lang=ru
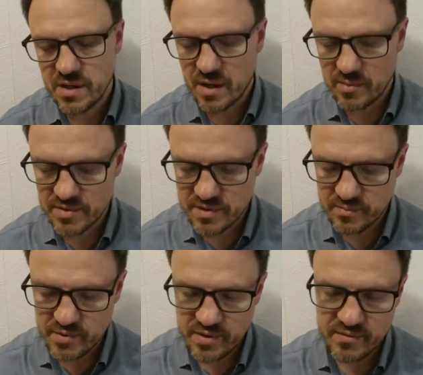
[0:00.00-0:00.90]
как
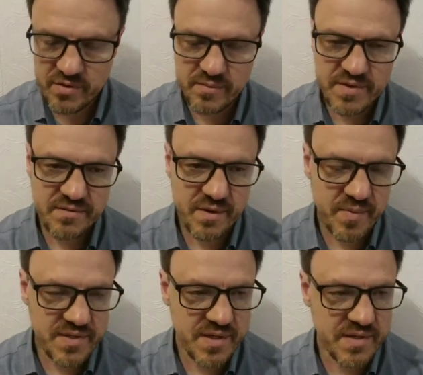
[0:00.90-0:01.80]
апостол Петр в одном из своих
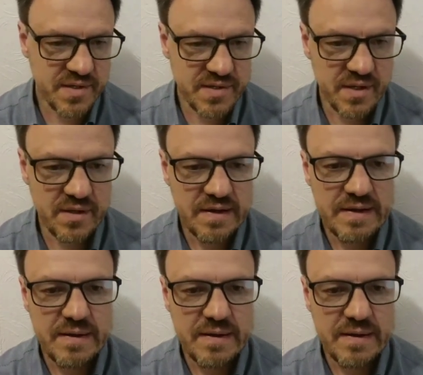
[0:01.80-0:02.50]
посланий сказал,